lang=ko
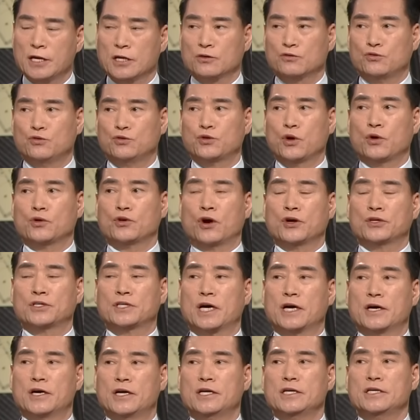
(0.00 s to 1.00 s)

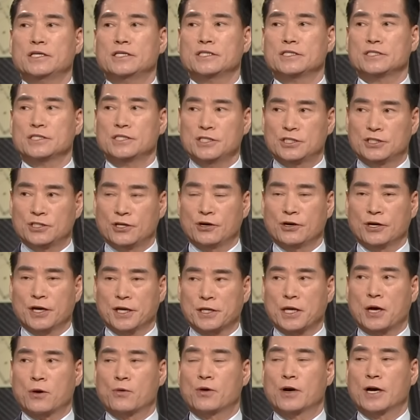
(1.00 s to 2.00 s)
구속영장을
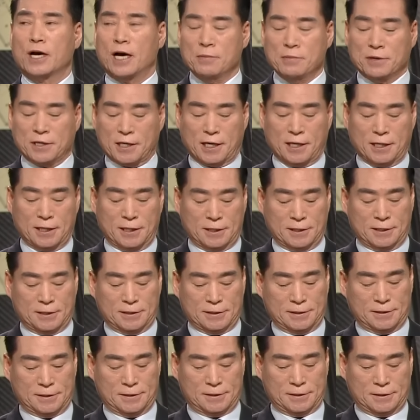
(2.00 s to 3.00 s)
신청했다고 합니다.
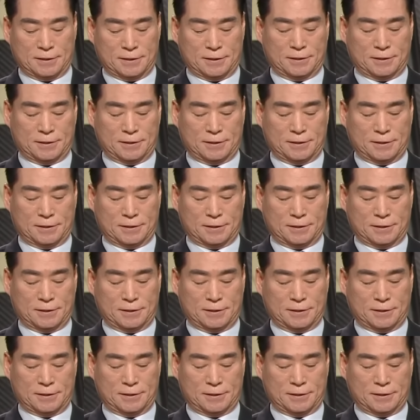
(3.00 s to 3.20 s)
아, 저